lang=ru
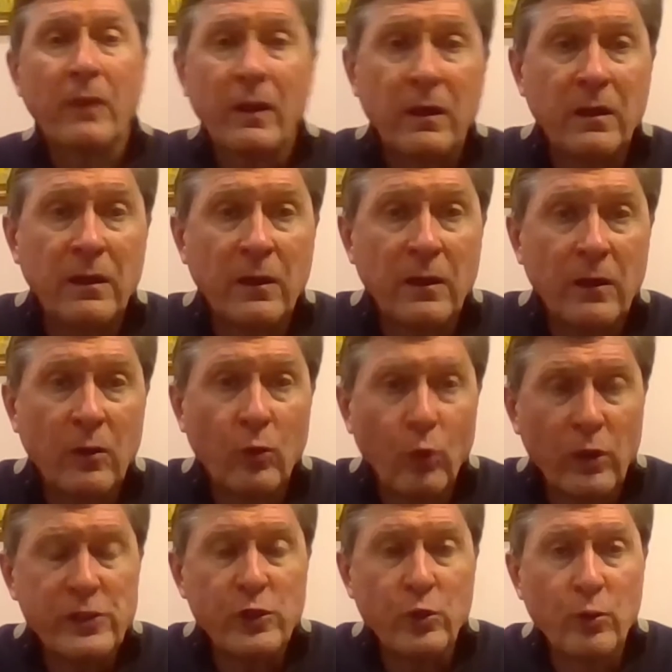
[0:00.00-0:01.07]
э,
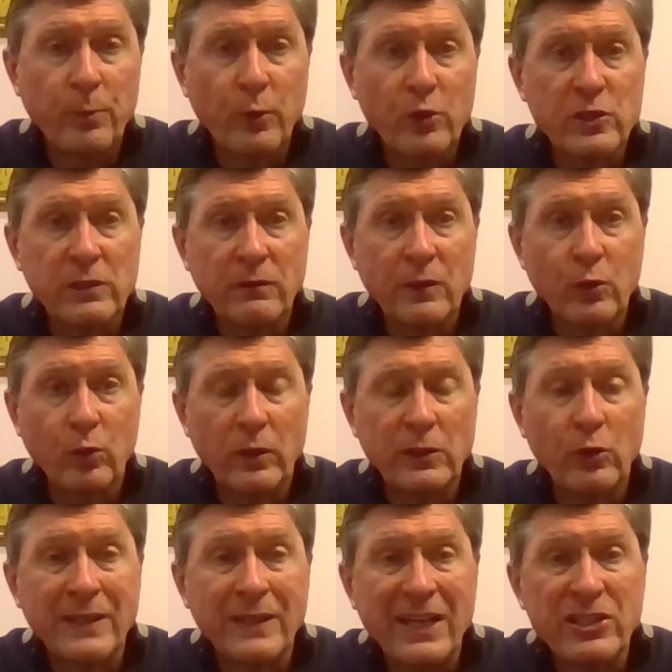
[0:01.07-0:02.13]
осенью прошлого года
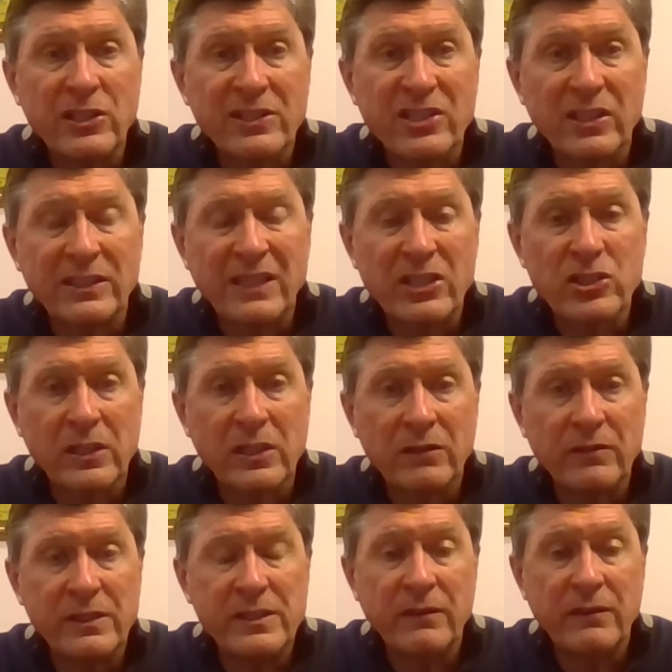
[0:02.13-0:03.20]
он начал
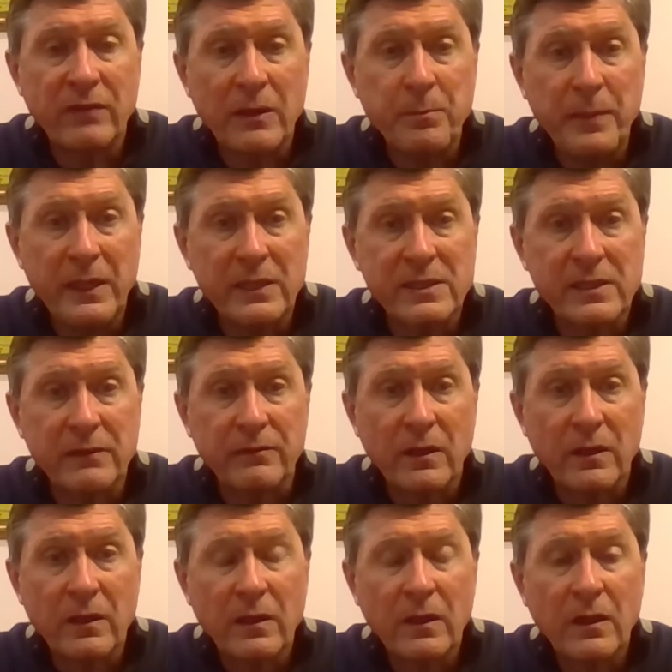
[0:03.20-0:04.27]
шантажировать европейцев
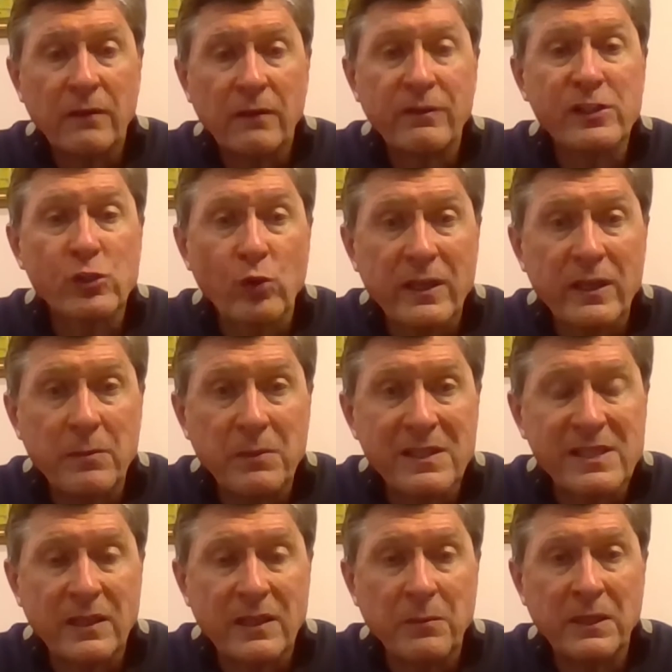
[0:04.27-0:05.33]
высокими
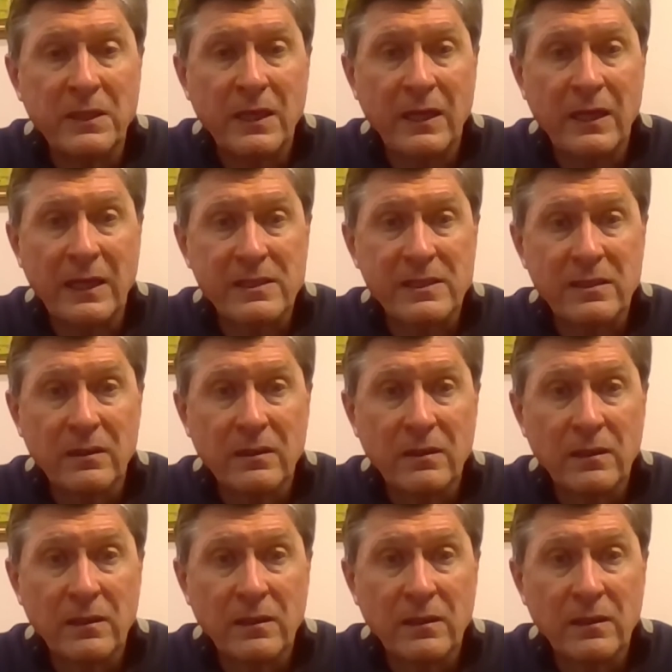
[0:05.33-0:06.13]
ценами на газ,